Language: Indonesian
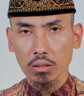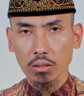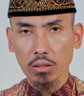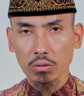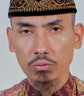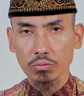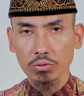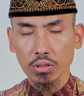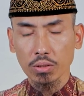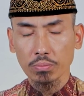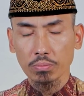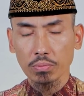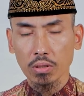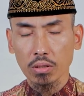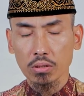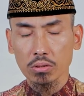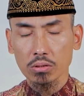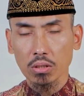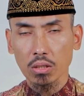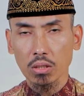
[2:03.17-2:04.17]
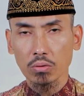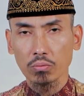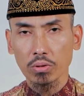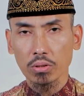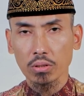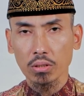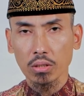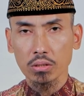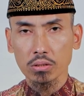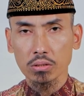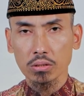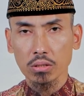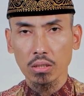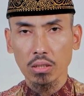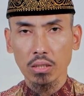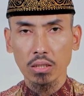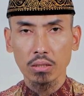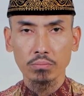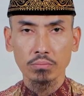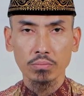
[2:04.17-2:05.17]
Kita ucapkan salawat dan
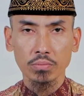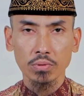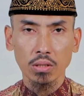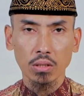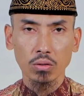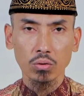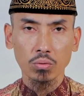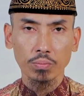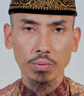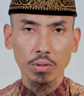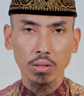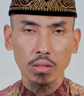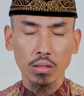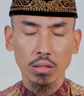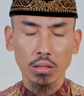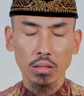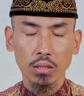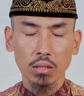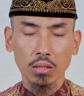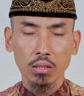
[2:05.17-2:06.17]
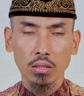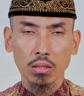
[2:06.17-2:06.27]
salam tak lupa